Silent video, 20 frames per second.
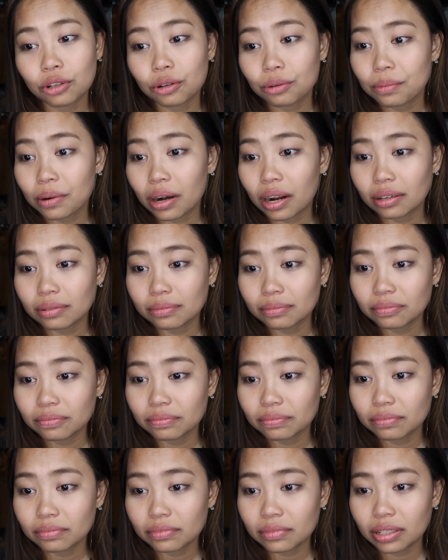Sobrang
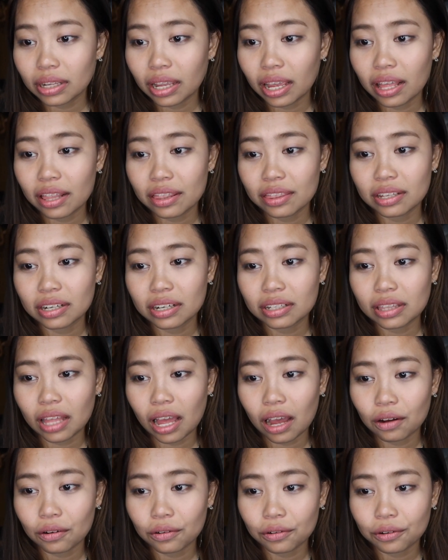healthy na
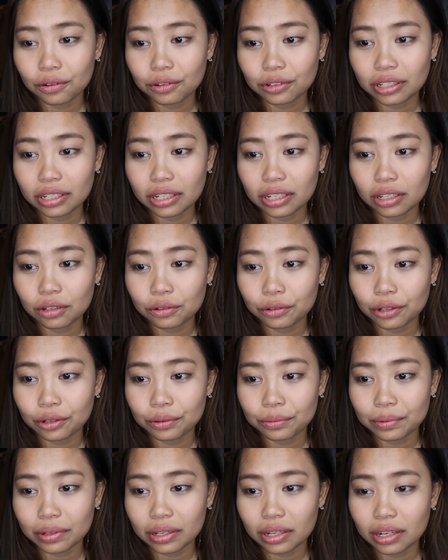tao ni Kuya
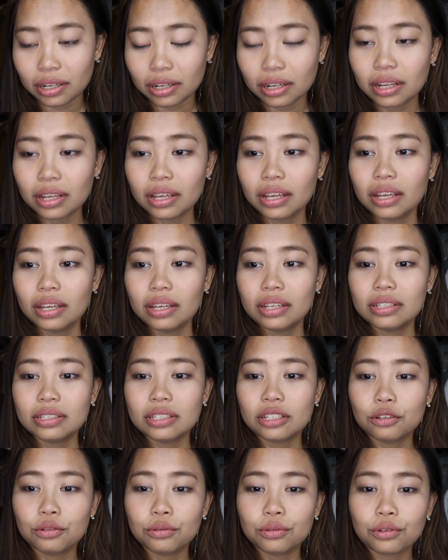Will.
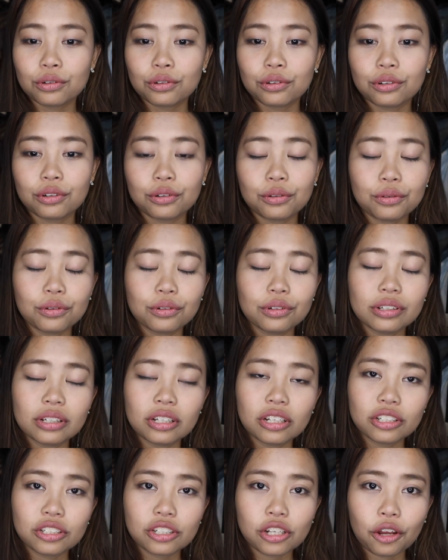Siguro,
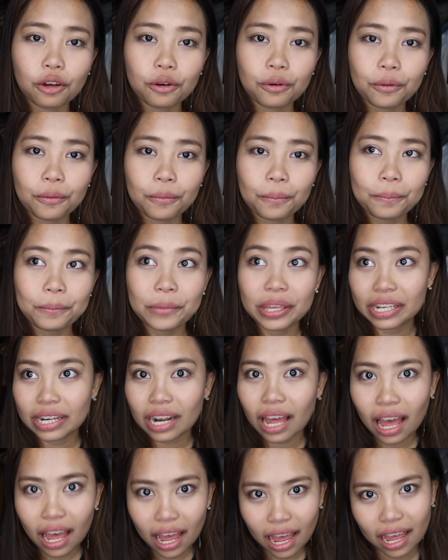siya yung
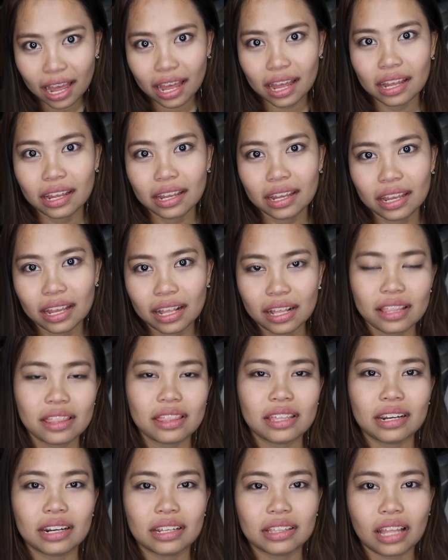
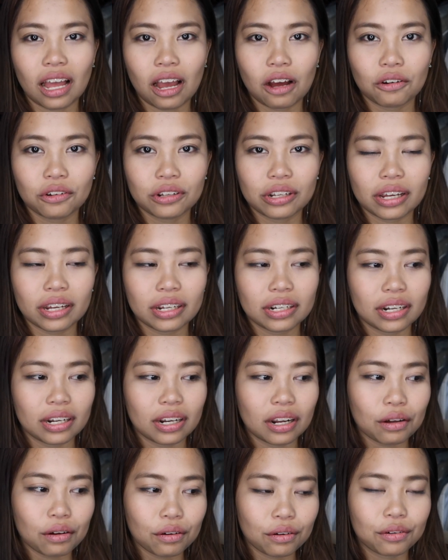pinaka-healthy na tao na
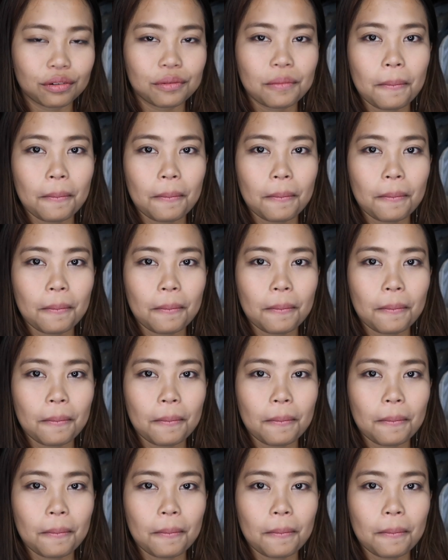kilala ko.